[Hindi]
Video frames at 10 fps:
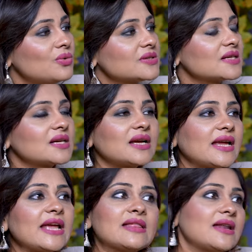
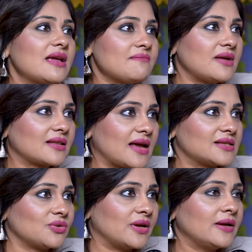उसकी इतनी हिम्मत
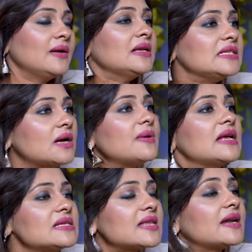कैसे हुई जब
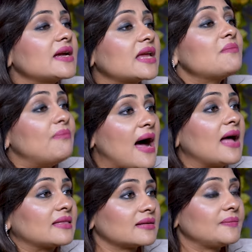इस तरह की
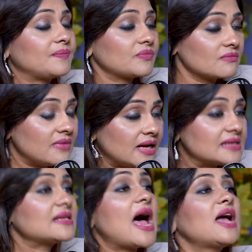बात मेरे
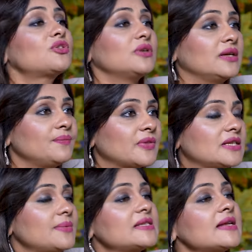साथ हुई जब इस